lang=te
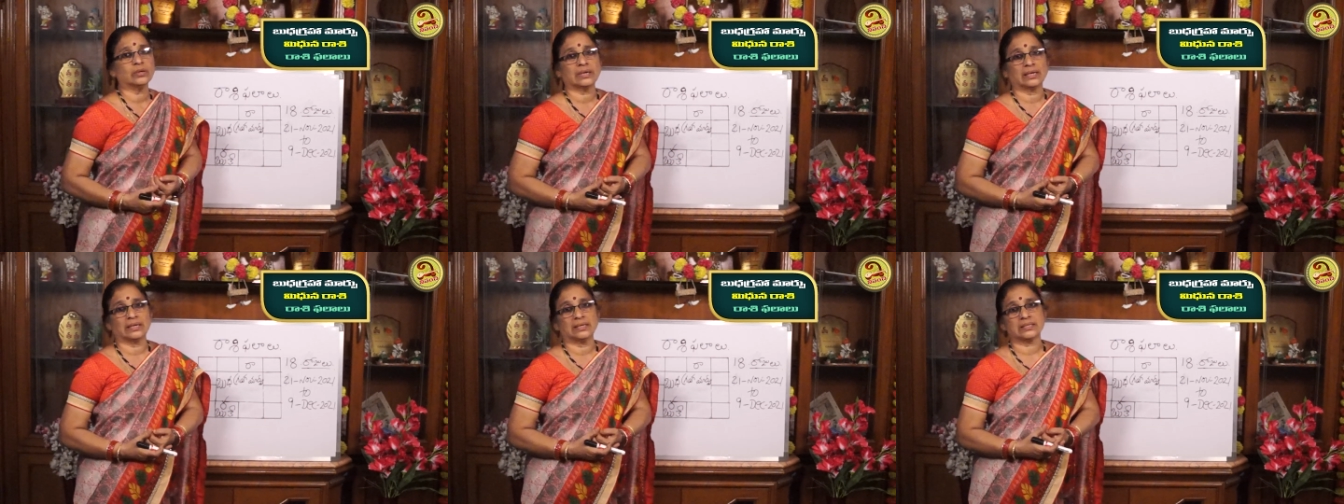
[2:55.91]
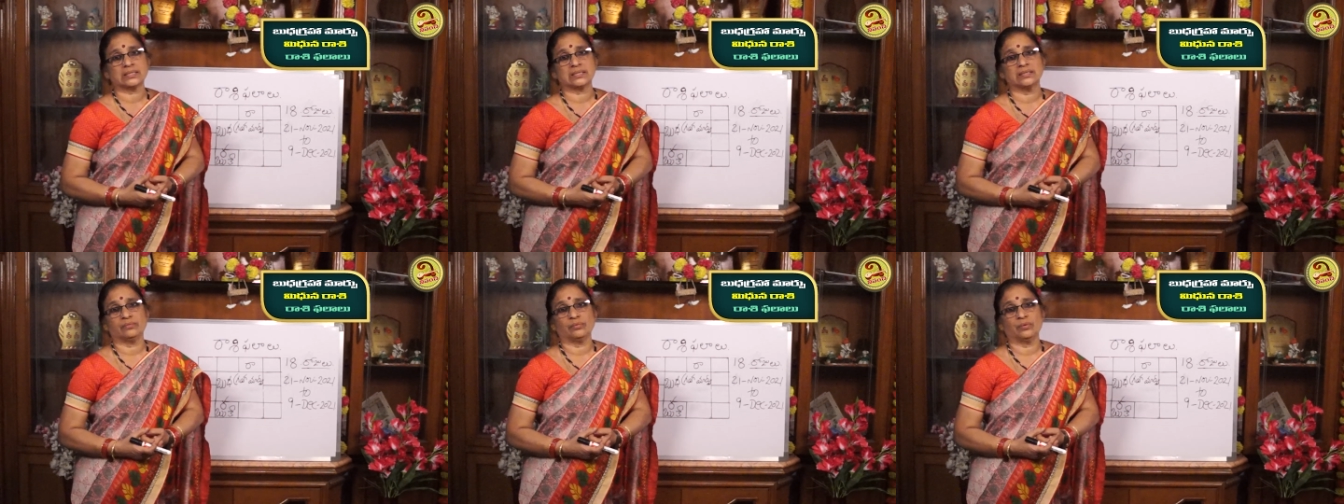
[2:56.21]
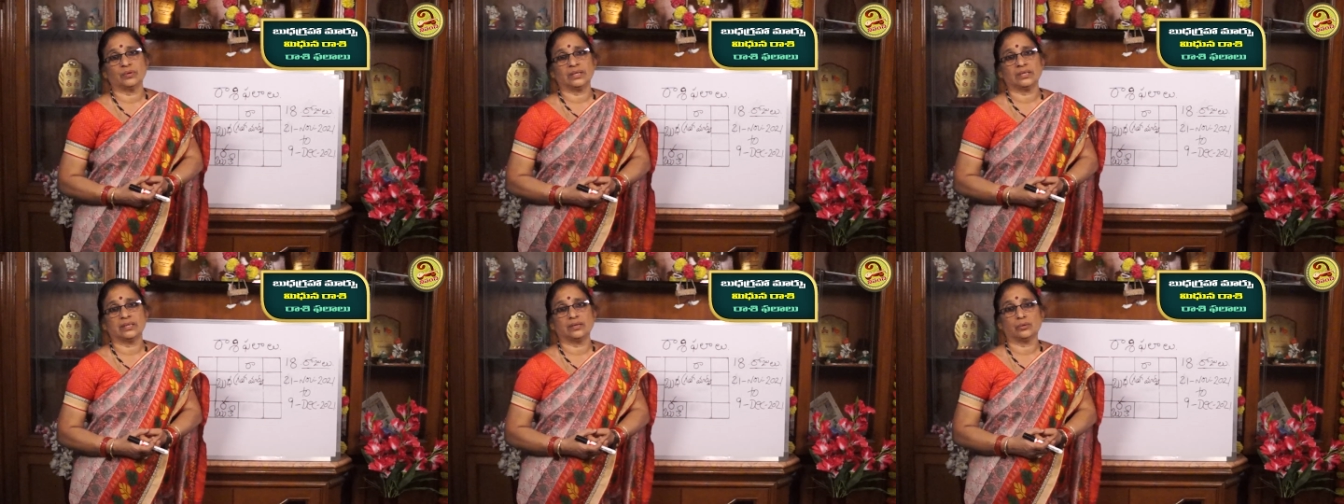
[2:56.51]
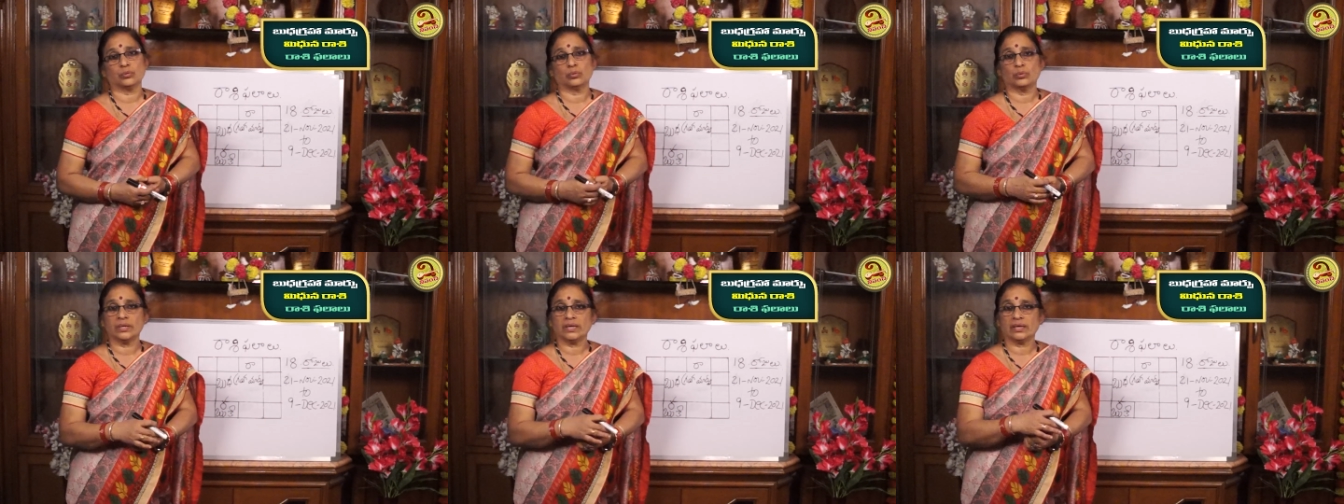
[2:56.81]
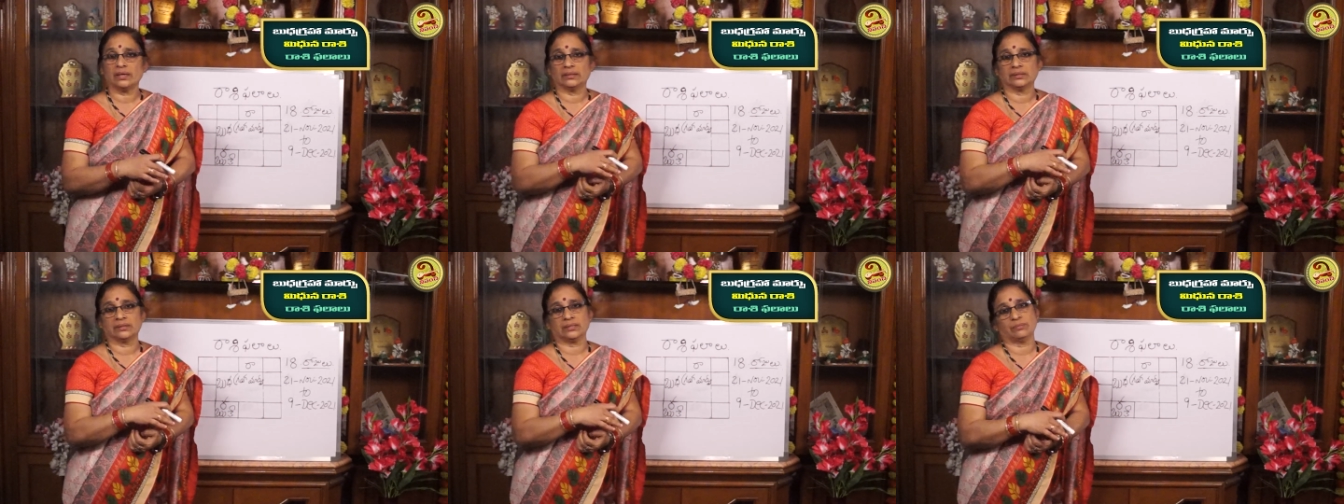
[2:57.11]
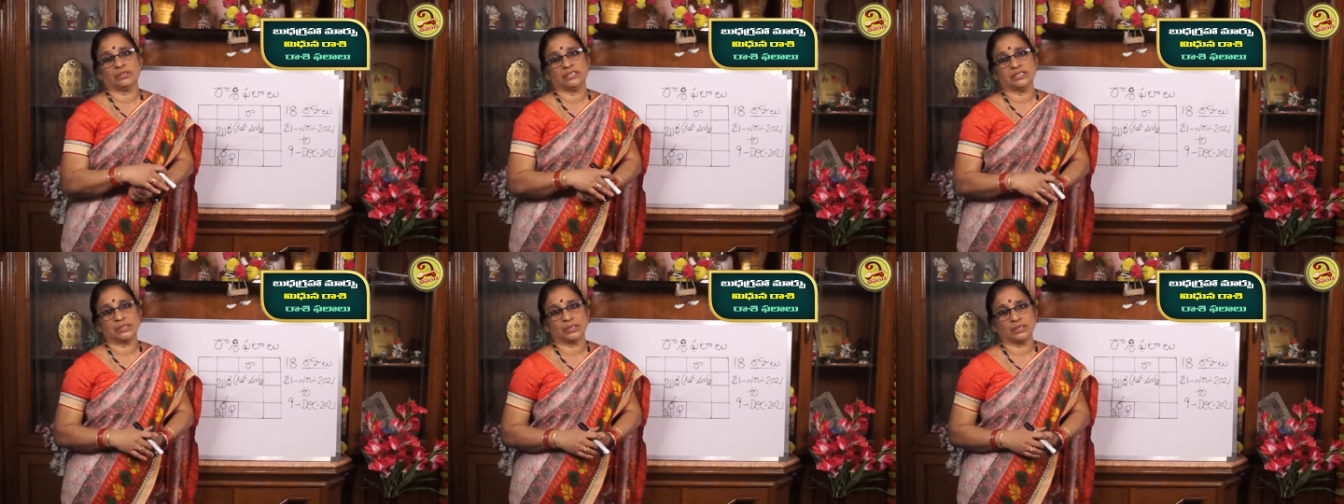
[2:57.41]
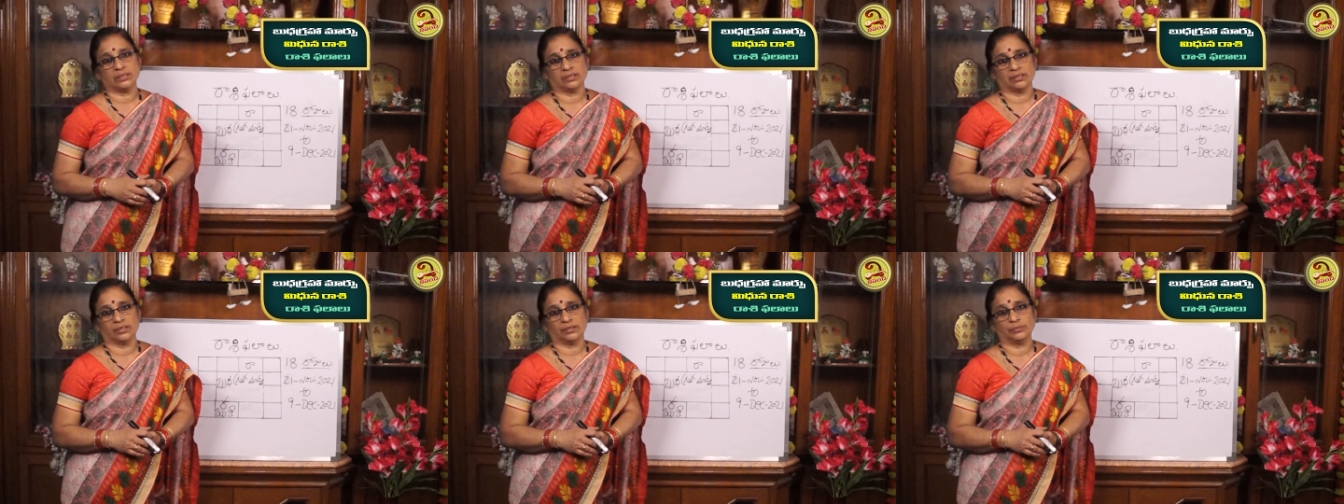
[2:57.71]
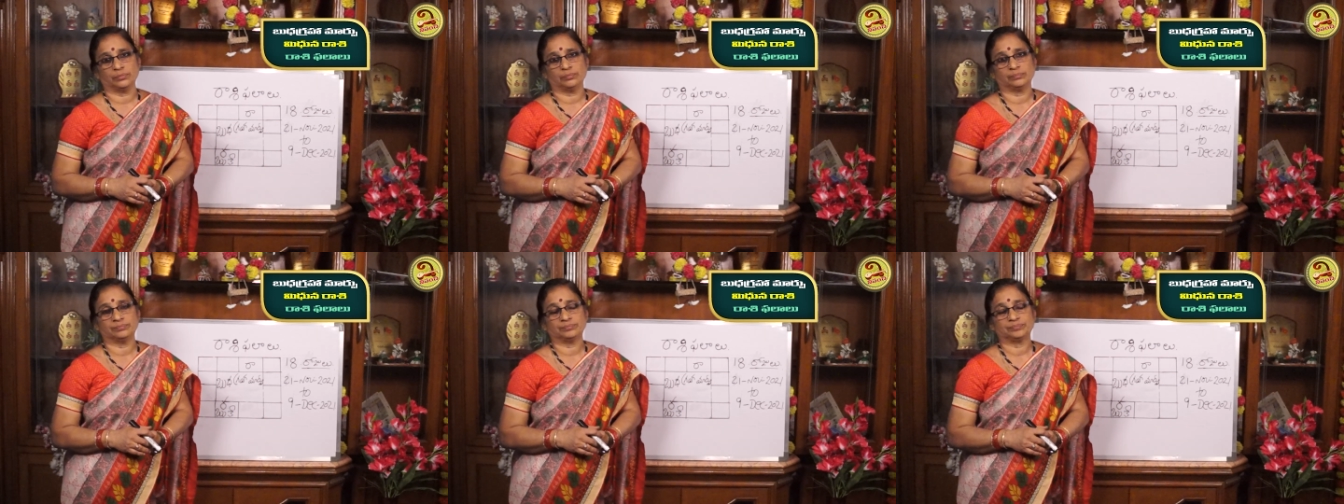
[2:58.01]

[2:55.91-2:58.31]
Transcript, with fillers: కలిసి ఉన్నది కూడా అంత మంచిది కాదు